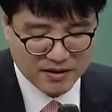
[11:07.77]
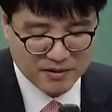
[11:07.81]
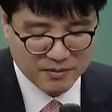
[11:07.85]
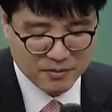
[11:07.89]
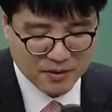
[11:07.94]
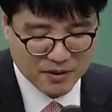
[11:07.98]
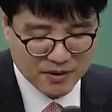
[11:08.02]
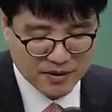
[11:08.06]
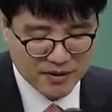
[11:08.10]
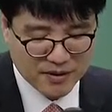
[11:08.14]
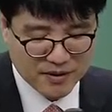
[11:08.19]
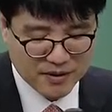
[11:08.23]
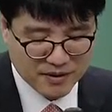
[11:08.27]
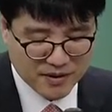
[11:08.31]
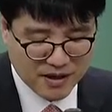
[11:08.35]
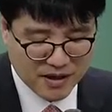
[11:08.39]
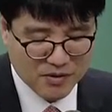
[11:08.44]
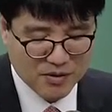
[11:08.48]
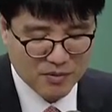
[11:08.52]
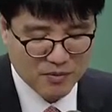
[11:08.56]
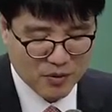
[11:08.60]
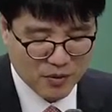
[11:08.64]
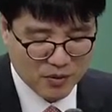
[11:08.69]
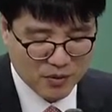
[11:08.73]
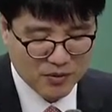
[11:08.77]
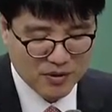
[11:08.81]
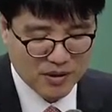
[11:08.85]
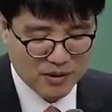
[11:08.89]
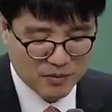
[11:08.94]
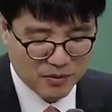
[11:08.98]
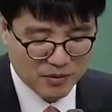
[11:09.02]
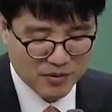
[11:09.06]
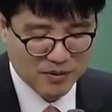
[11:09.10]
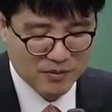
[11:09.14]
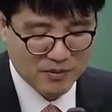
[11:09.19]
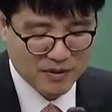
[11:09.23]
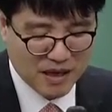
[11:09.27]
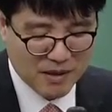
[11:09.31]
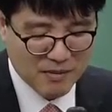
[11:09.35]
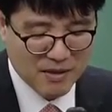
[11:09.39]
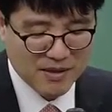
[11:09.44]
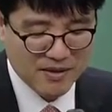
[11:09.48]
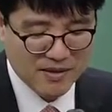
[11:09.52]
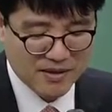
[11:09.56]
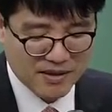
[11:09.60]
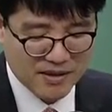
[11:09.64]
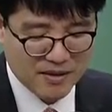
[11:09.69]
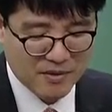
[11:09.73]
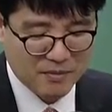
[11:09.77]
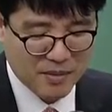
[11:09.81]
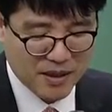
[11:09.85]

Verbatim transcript: 뭐 나중에 모의고사를 보시면 답안지에